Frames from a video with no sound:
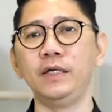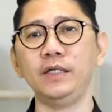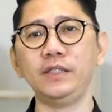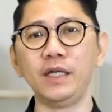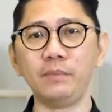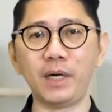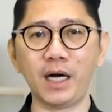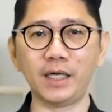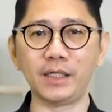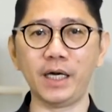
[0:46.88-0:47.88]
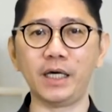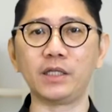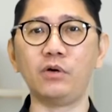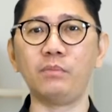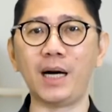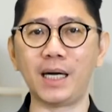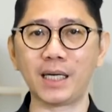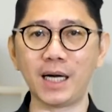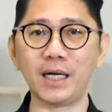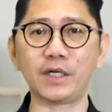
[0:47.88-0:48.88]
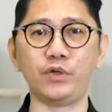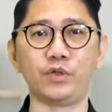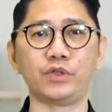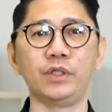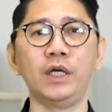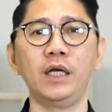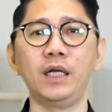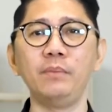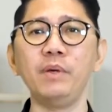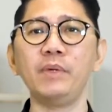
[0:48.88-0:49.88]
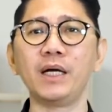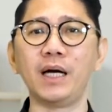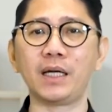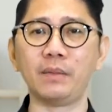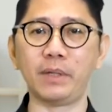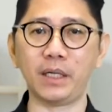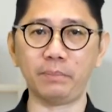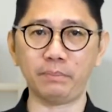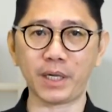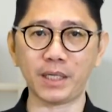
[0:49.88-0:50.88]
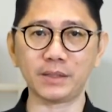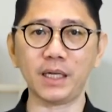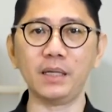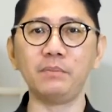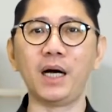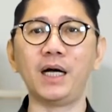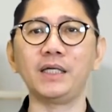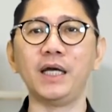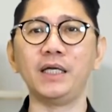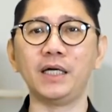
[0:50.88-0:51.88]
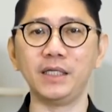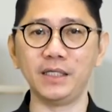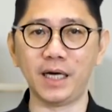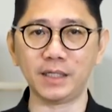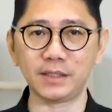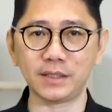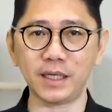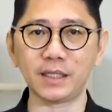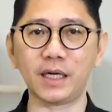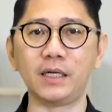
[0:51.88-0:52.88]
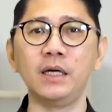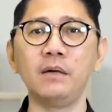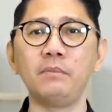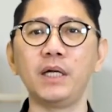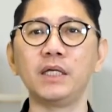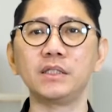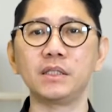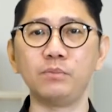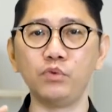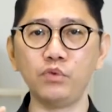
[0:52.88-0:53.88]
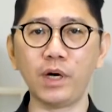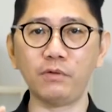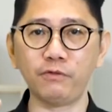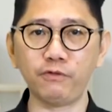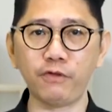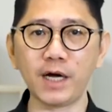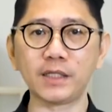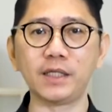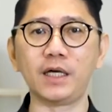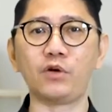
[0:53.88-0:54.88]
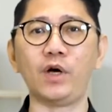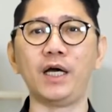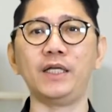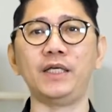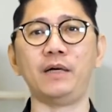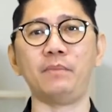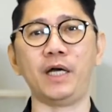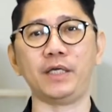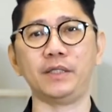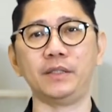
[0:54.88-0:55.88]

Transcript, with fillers: Istilah bahagia atau makarios lebih mengarah pada perasaan bahagia yang didasarkan pada sebuah fakta rohani yang baik